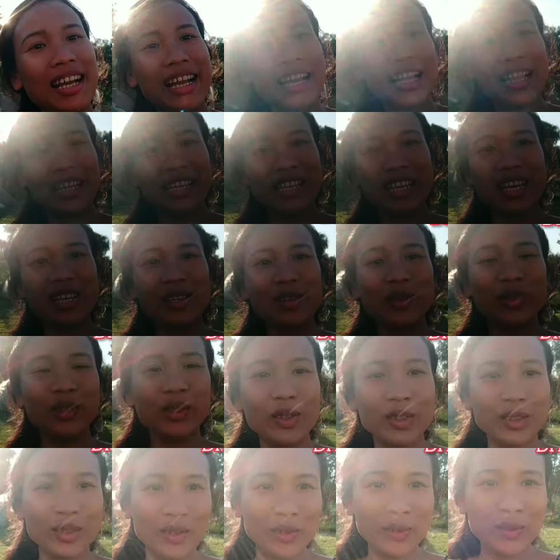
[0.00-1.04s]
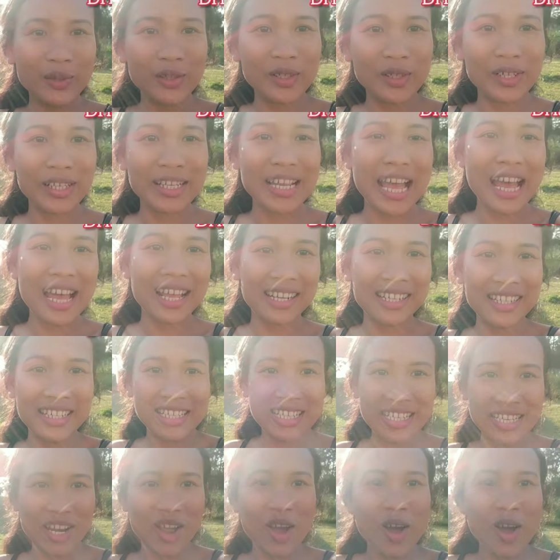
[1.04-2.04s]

kalian untuk tour garden